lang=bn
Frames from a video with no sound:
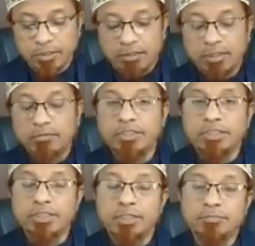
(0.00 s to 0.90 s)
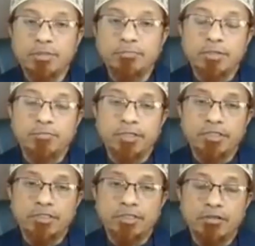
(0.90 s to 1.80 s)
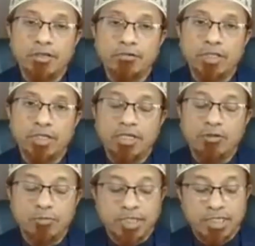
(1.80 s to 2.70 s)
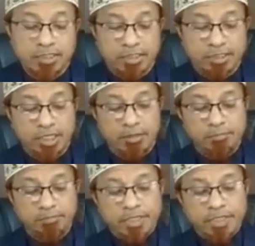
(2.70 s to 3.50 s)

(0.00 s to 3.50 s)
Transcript: তিনি বলছেন যে আমি ইবনে আব্বাস রদি আল্লাহ তালা আনহুমার কাছে ছিলাম